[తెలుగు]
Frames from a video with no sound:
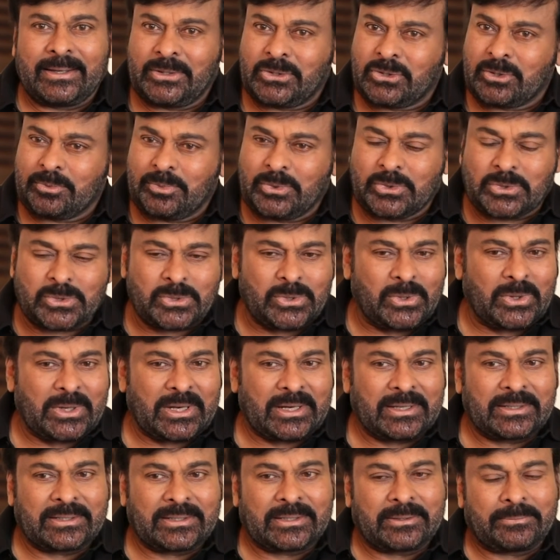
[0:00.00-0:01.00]

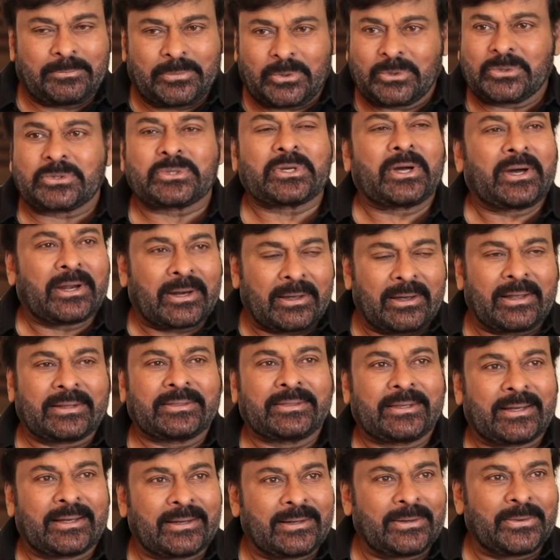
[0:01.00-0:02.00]
ఇచ్చిపుచ్చుకోవడం అనేది ఎప్పుడు చాలా
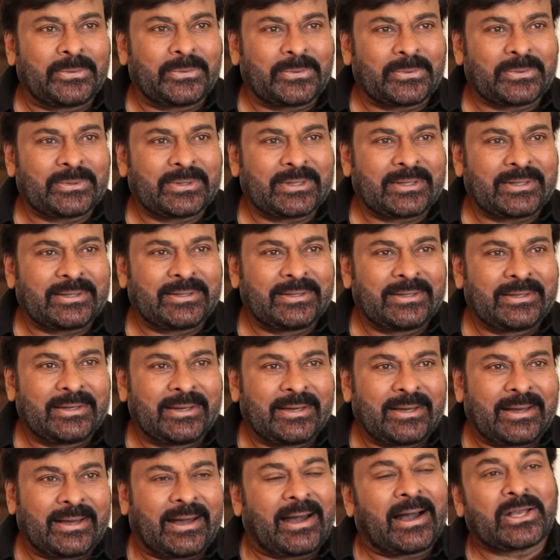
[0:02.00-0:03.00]
అందంగా ఉంటుంది
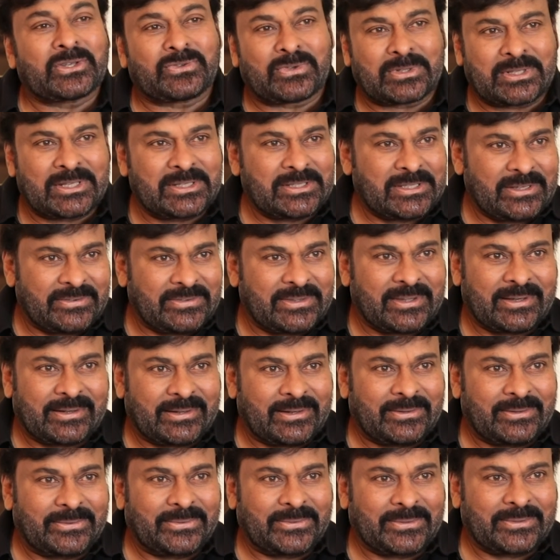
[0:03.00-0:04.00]
ఆస్వాదించే
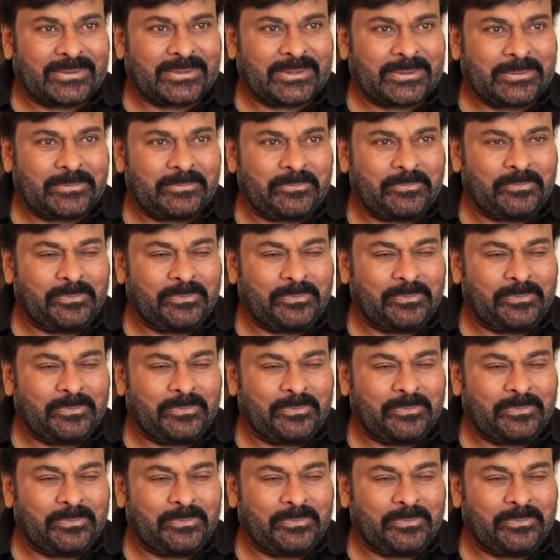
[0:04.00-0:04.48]
విధంగా ఉంటుంది